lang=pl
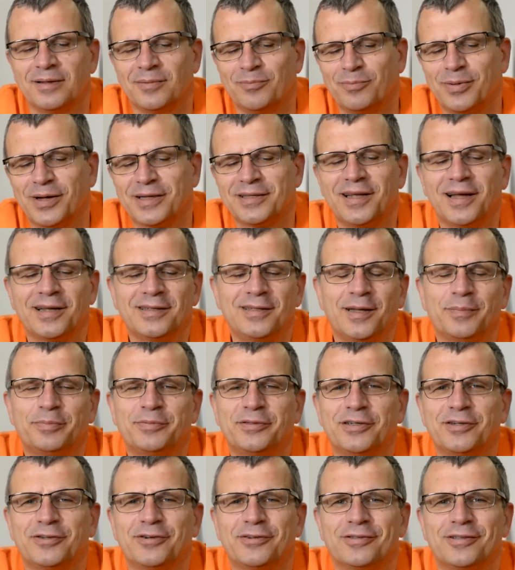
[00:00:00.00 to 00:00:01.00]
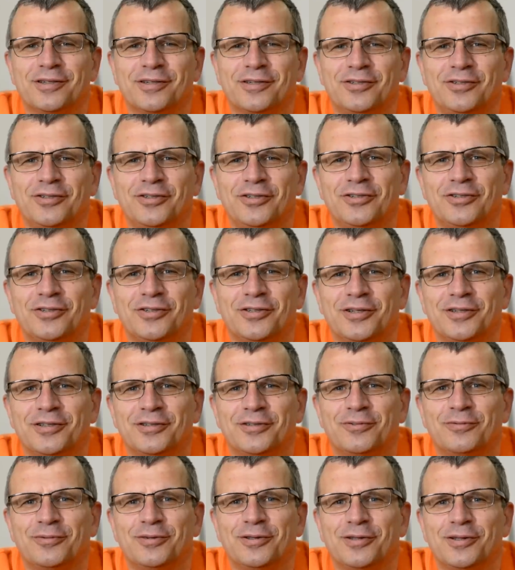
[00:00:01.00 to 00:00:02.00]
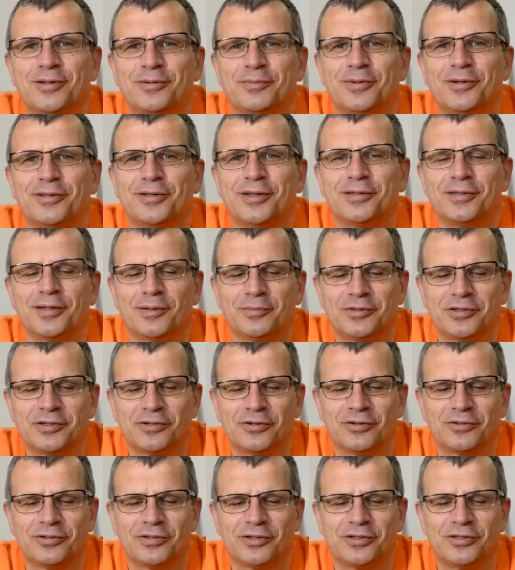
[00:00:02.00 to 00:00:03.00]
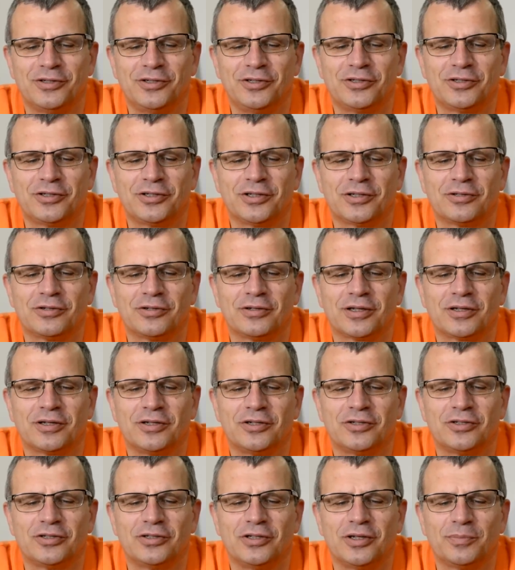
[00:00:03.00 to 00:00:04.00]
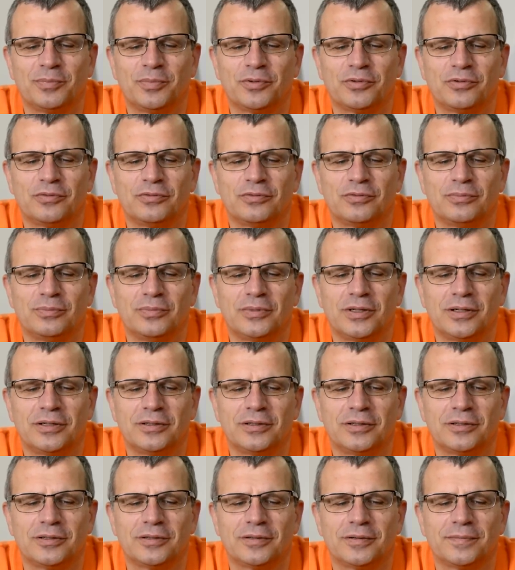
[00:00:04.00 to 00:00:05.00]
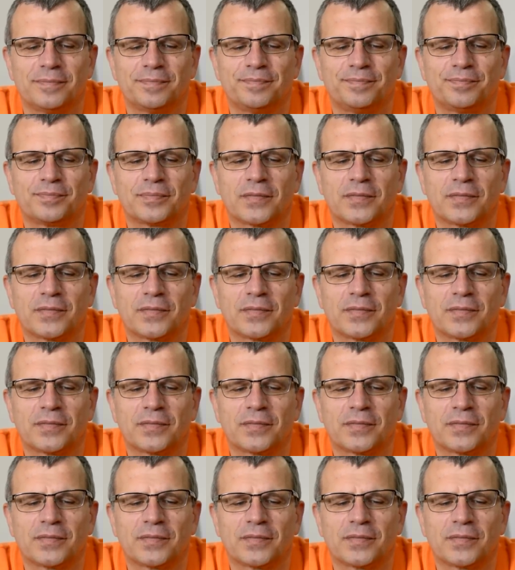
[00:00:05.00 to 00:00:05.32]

Badania psychotechniczne, słynne badania psychotechniczne to jakieś nieporozumienie,